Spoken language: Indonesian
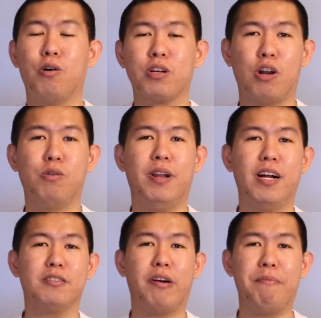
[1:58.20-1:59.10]
gue selalu
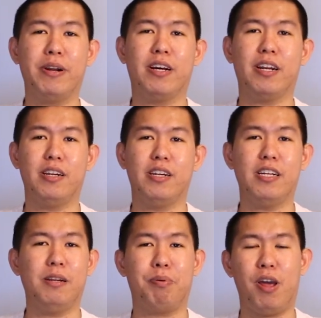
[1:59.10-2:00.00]
bilang Draymond Green
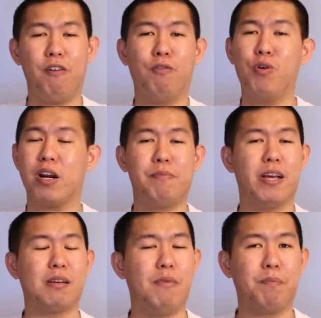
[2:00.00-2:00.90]
ini di playoff luar
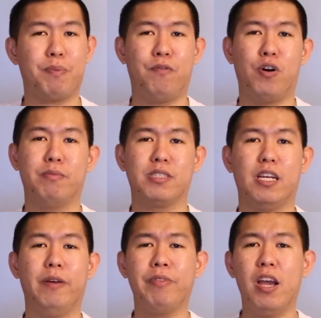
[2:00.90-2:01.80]
biasa banget
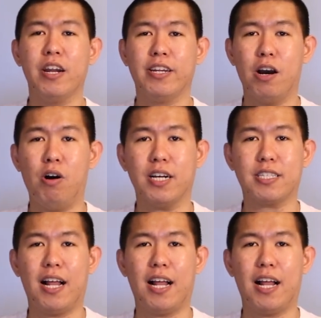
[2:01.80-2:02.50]
performancenya. Dia kalau nggak